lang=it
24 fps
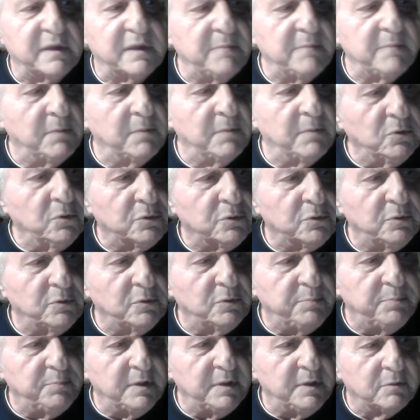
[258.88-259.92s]
mi ha molto
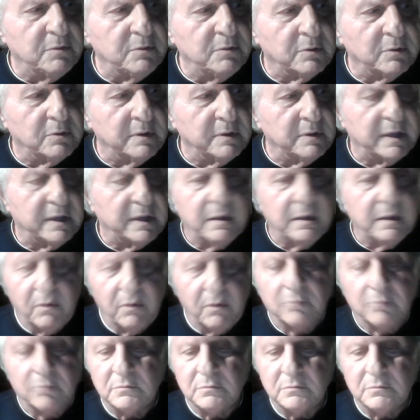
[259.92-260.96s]
colpito è
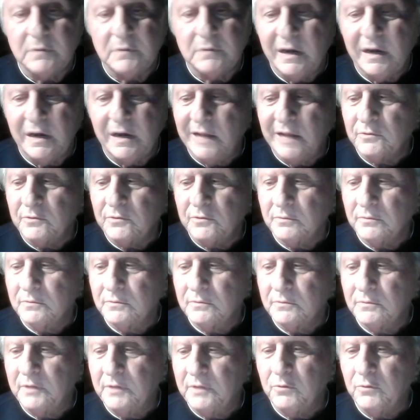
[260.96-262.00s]
ho tra l'altro
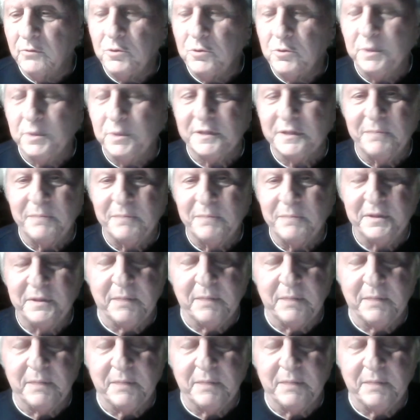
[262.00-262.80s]
detto incidentalmente,